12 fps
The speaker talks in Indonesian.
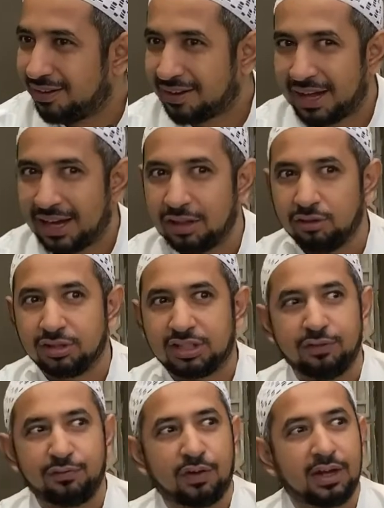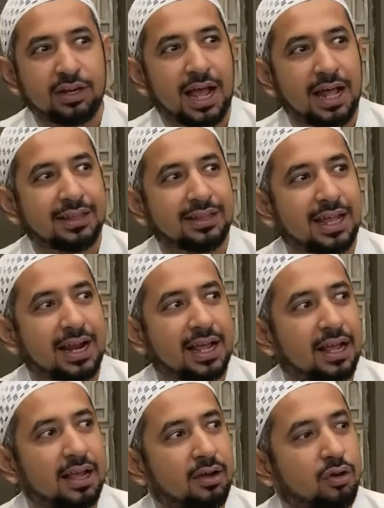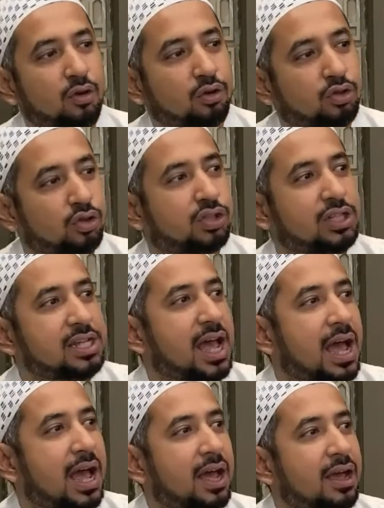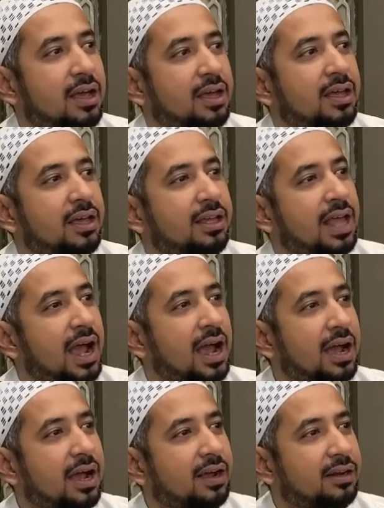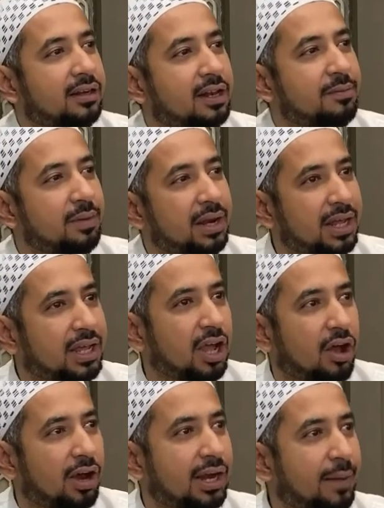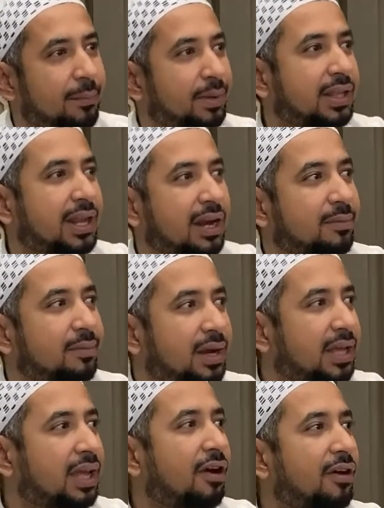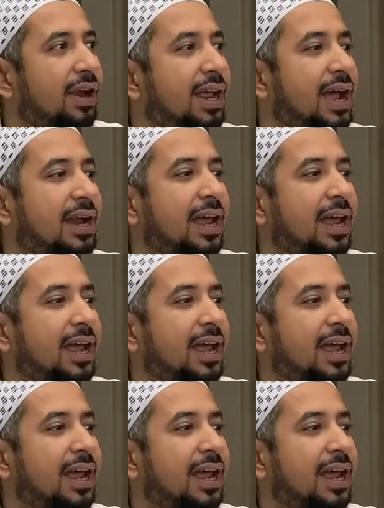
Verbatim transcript: Karena itu di antara khususia yang dimiliki oleh Nabi tidak dimiliki oleh yang